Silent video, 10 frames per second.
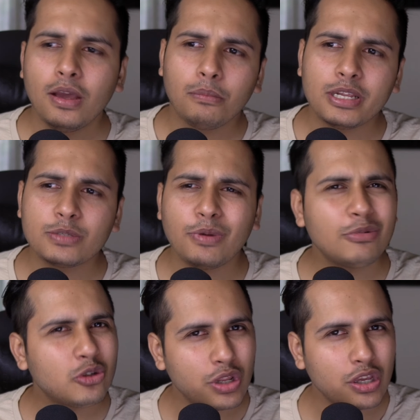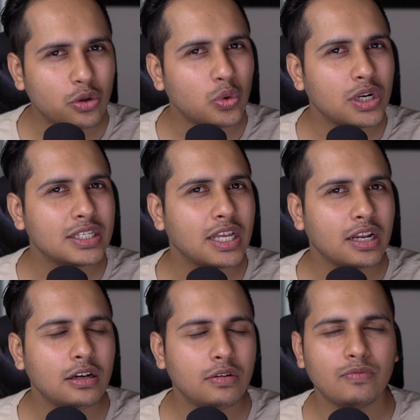प्लेसमेंट में जो रिक्रूटर्स हैं ना
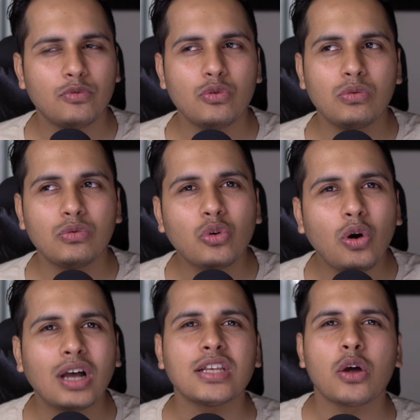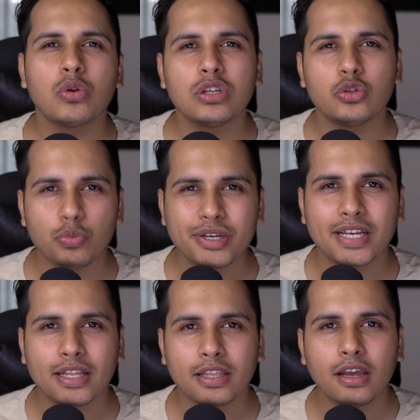वो उनको हज़ारों रिज्यूमेज
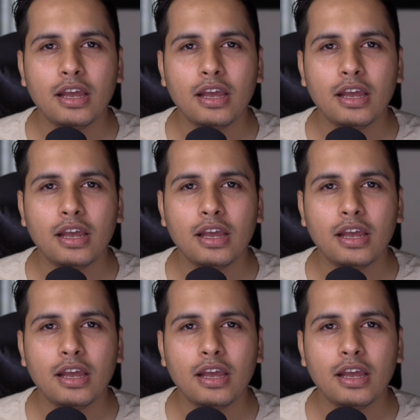आते हैं